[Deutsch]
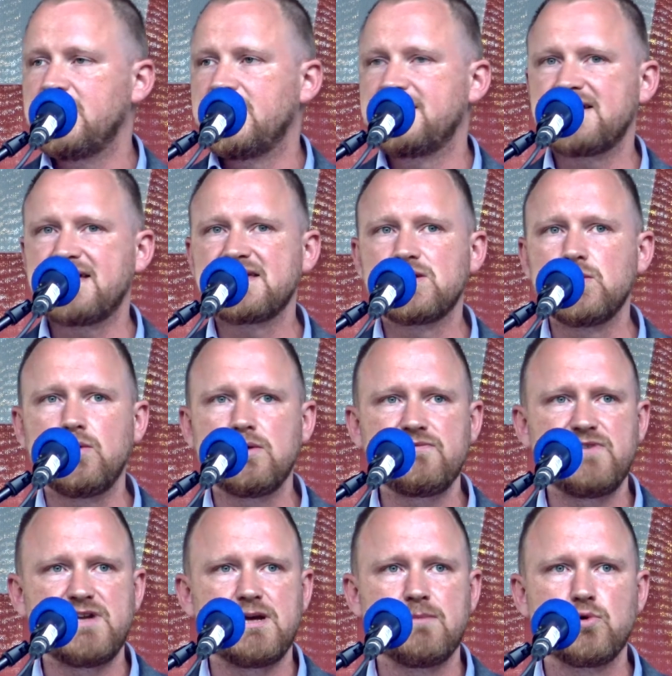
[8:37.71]
In Regionen
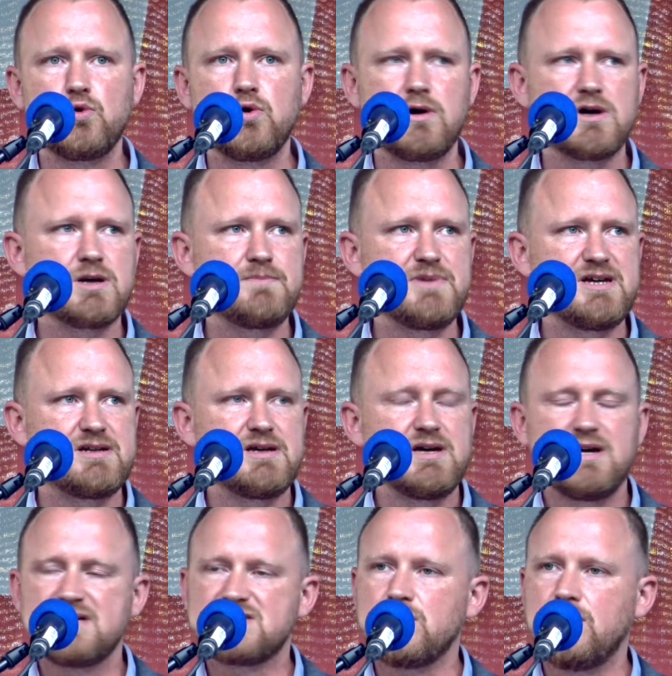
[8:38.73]
wie dem Ruhrgebiet
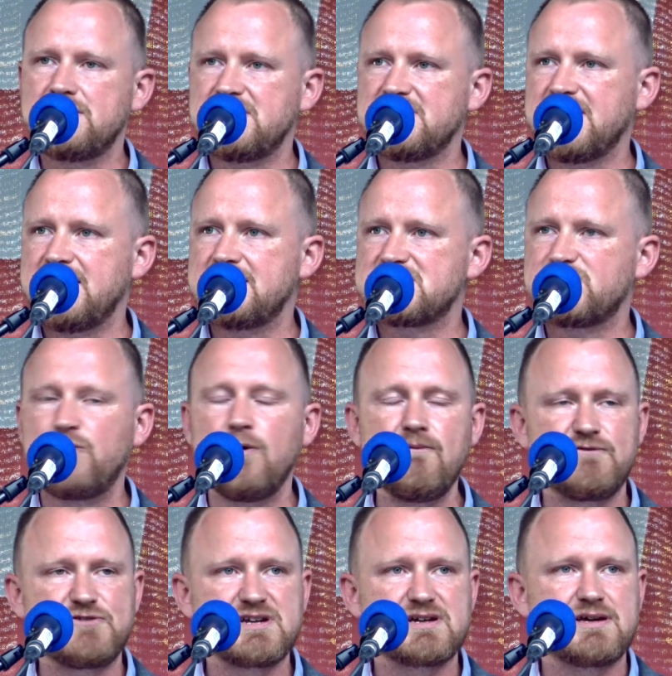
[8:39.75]
ist heute jedes
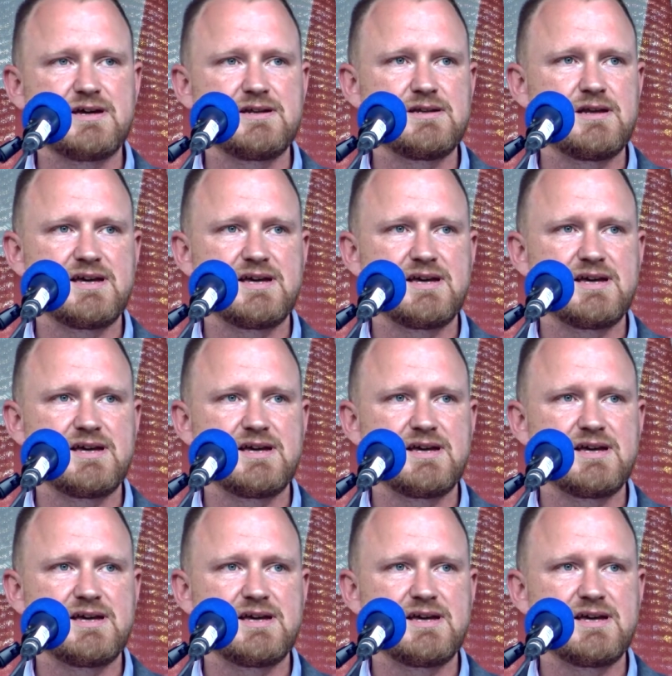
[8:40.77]
fünfte Kind,